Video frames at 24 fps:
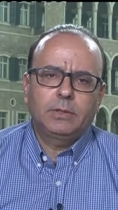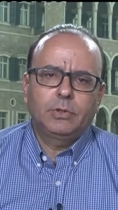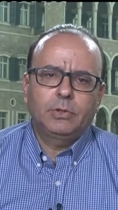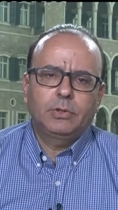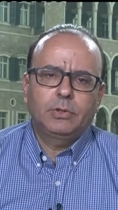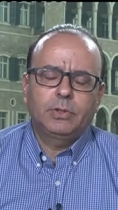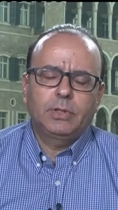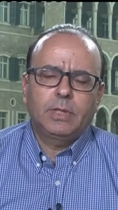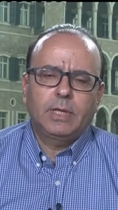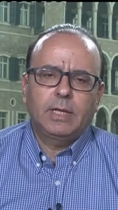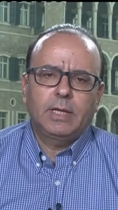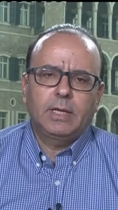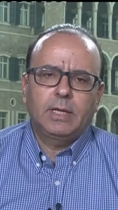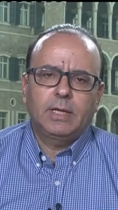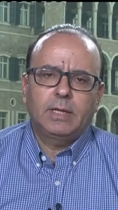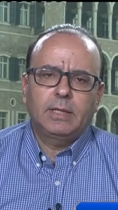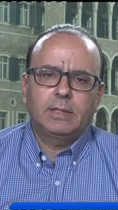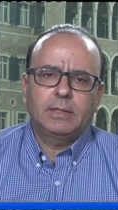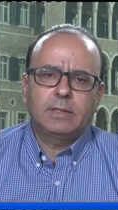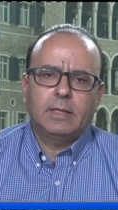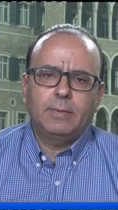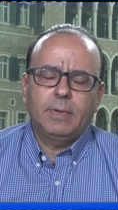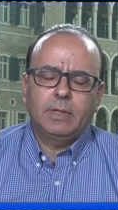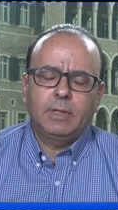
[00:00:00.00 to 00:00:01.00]
ضد
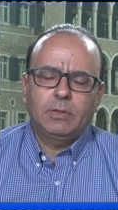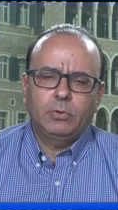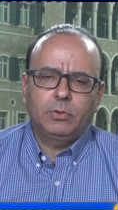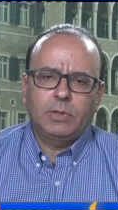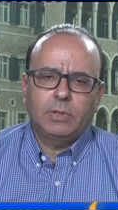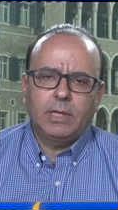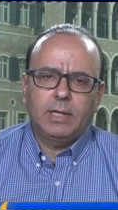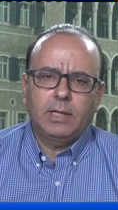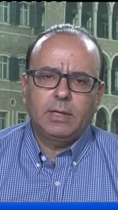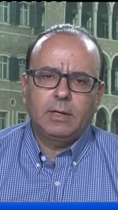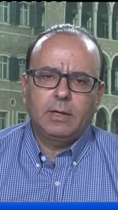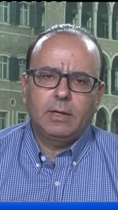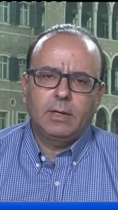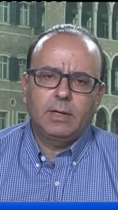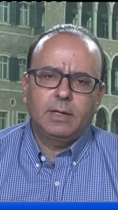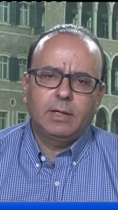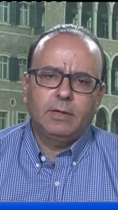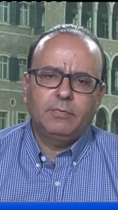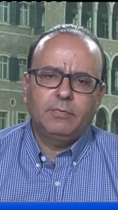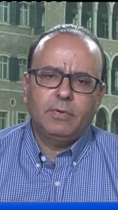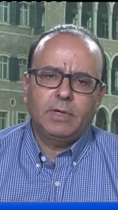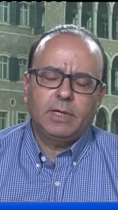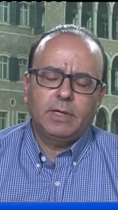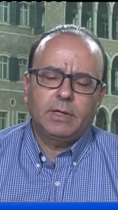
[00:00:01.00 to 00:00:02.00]
التمدد
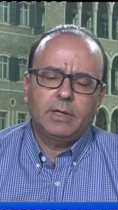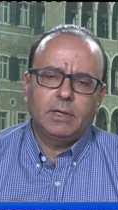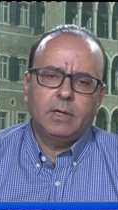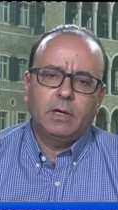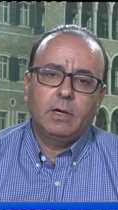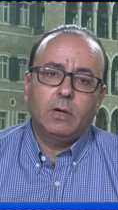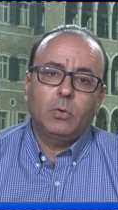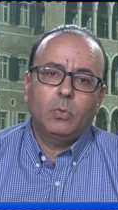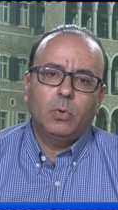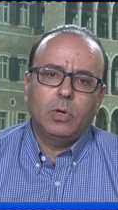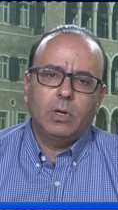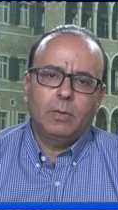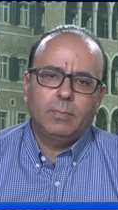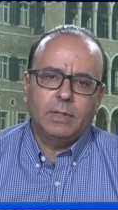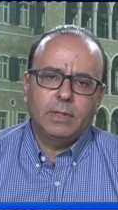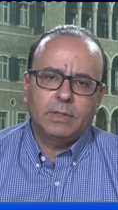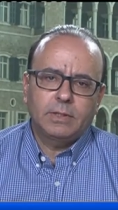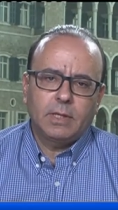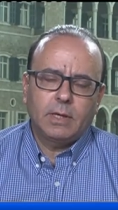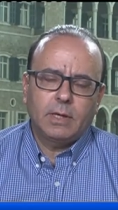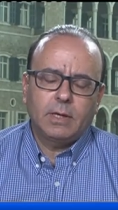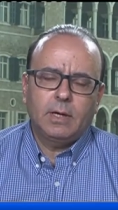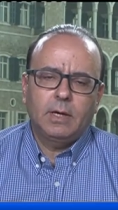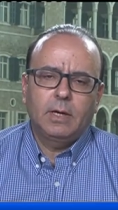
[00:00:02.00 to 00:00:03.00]
الإيراني في العراق
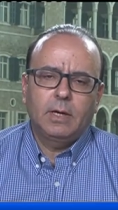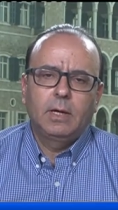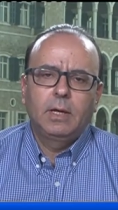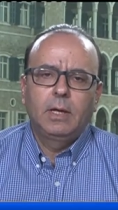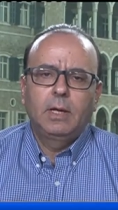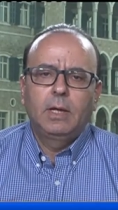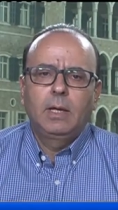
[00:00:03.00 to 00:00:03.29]
والمنطقة